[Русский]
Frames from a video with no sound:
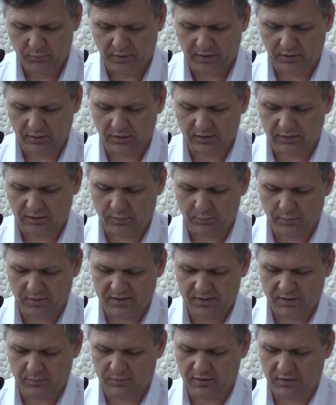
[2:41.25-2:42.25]
перекладка
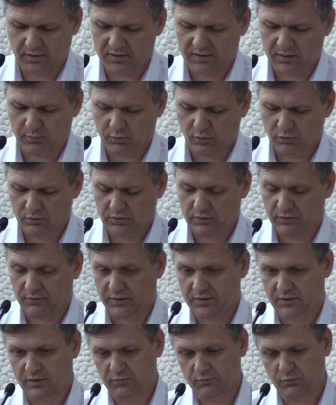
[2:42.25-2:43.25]
подземных
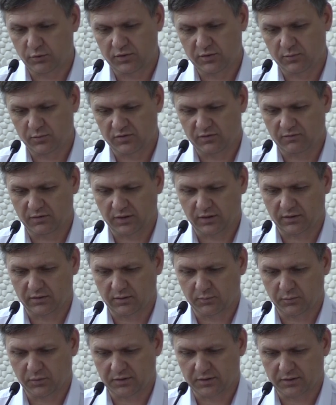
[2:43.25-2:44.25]
газопроводов 1,82
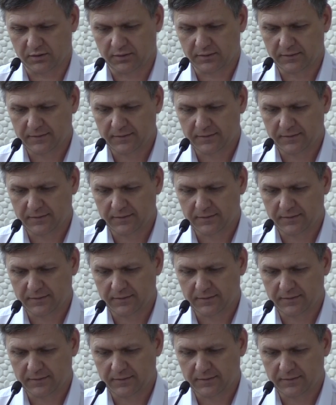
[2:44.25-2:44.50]
км,